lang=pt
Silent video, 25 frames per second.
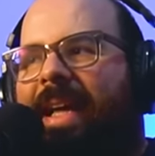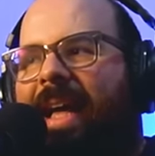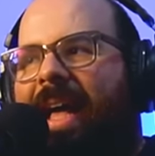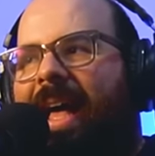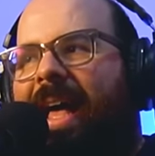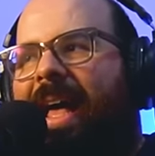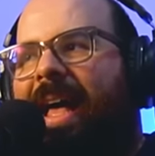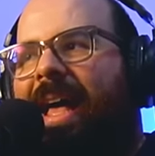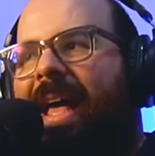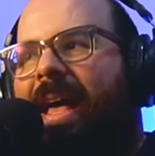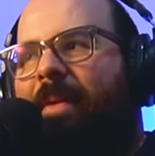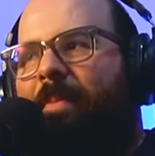
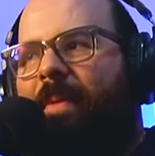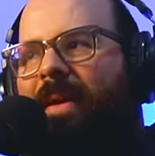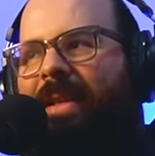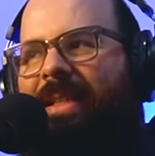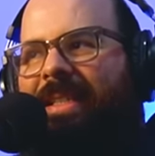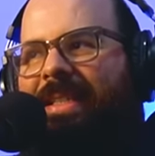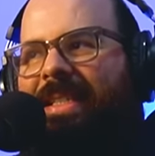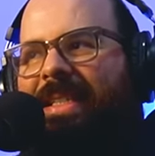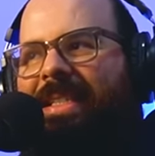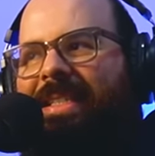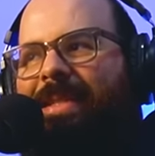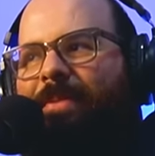Uh, a
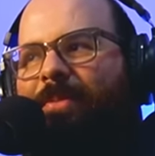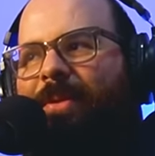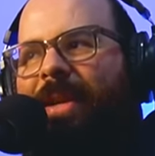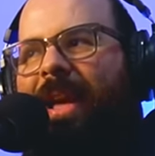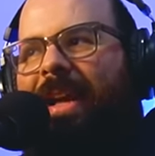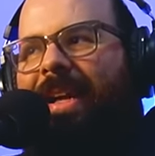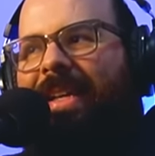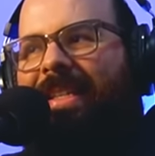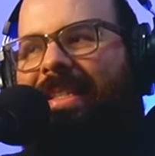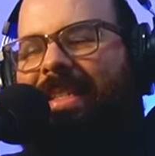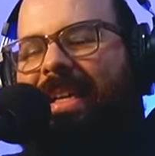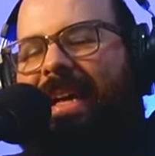malta já sabe o que
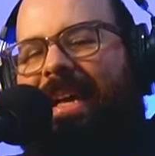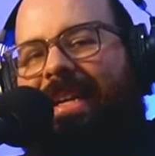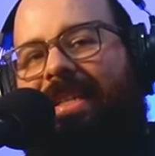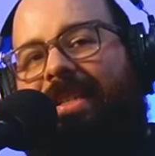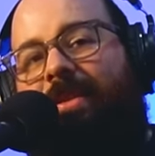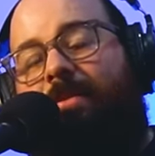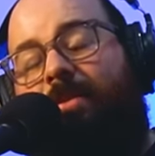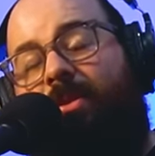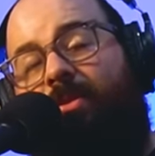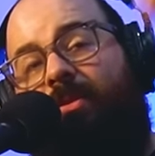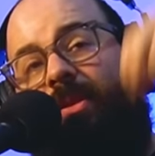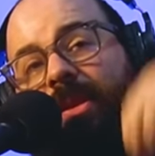a casa
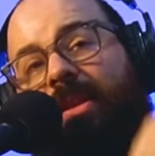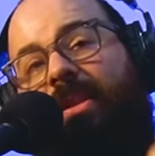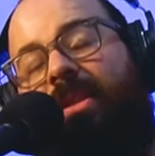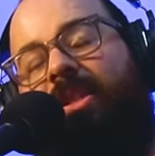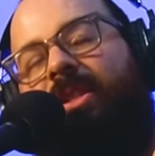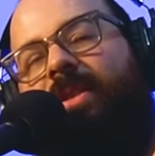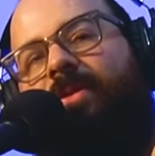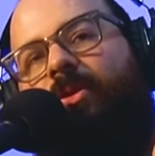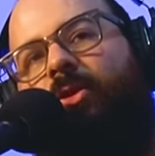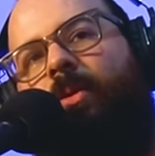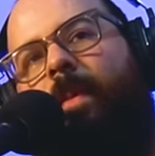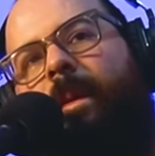gasta. Mas pronto, a
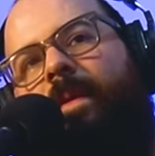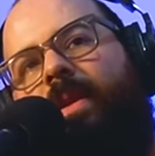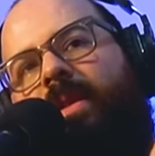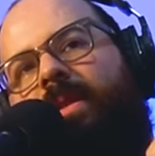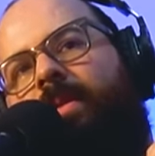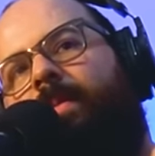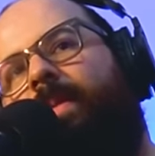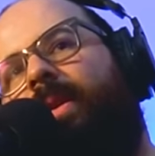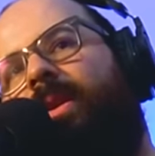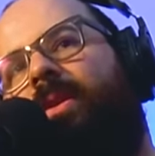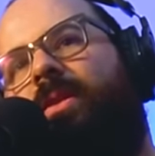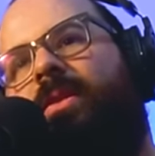t-shirt como era
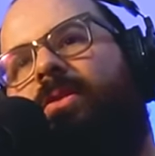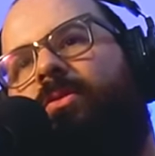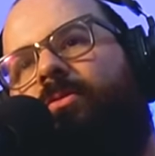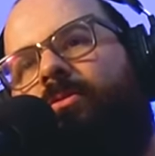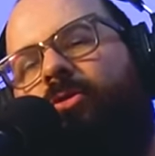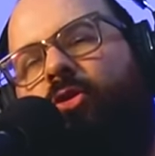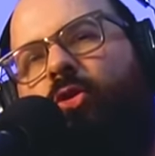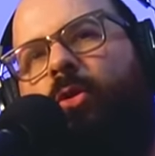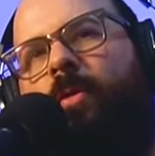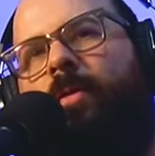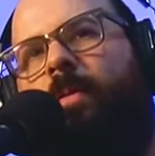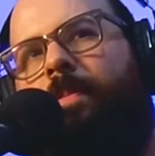assim meio
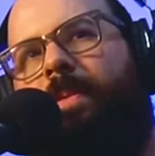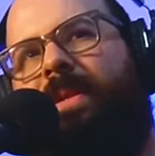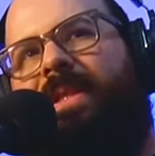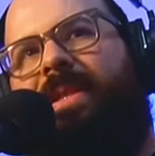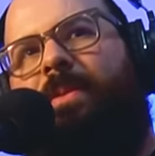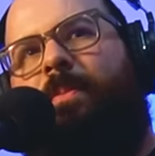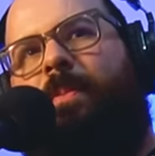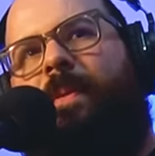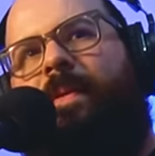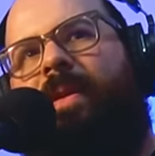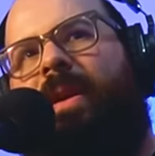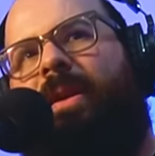azul escuro, eu
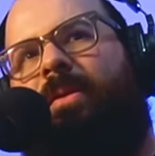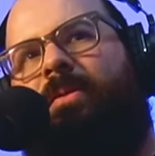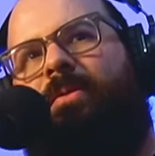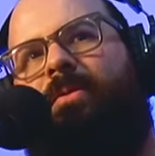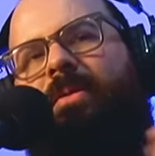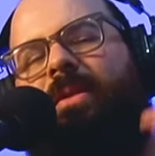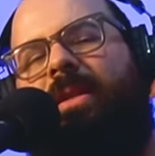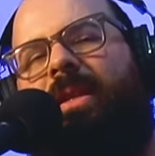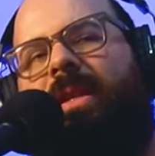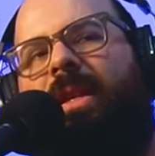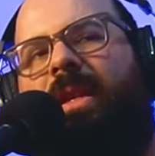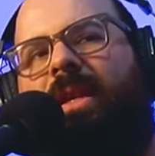passei por água,
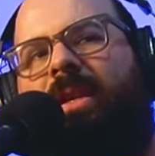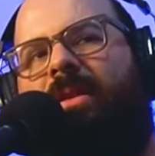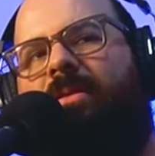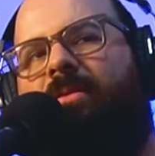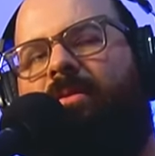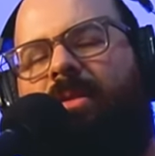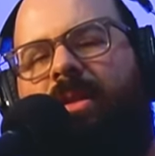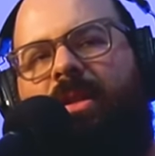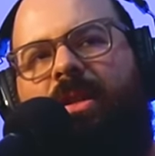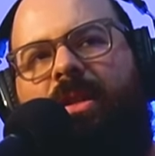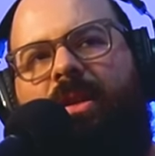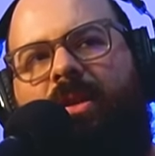não sei o que,
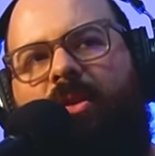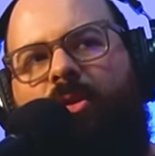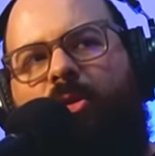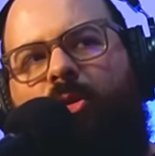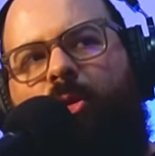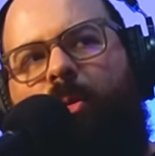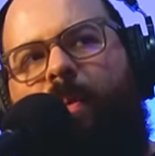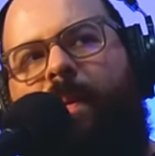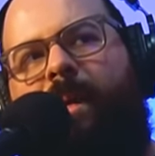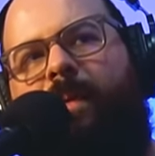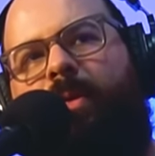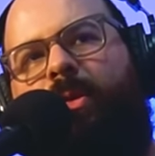aquilo
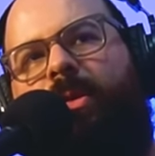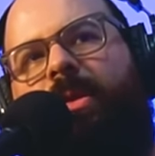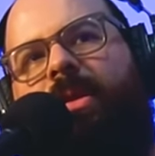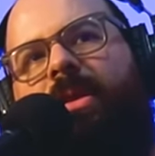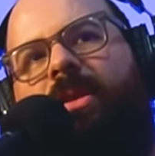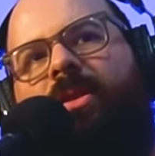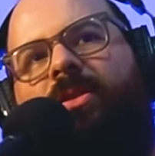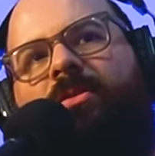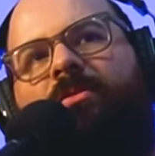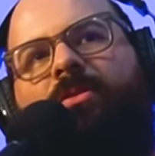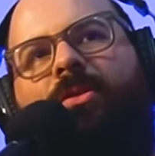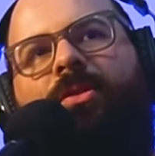com o barulho
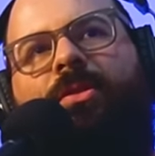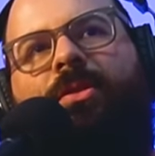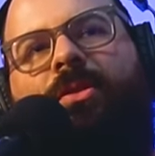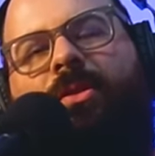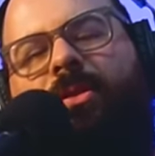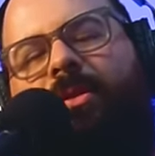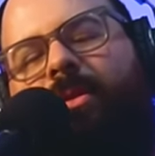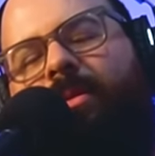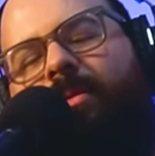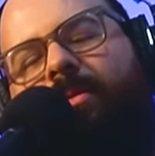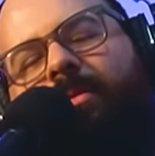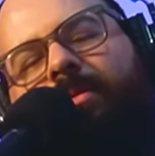das luzes,
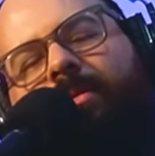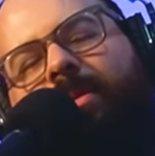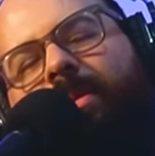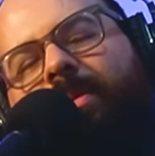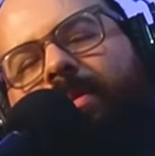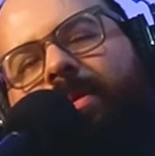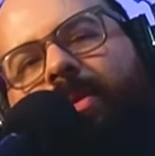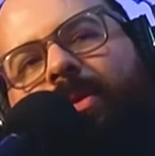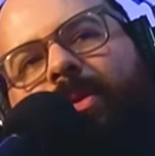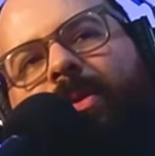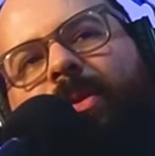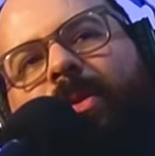que é uma
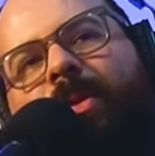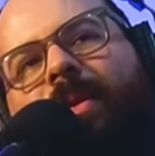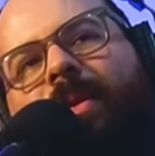expressão que eu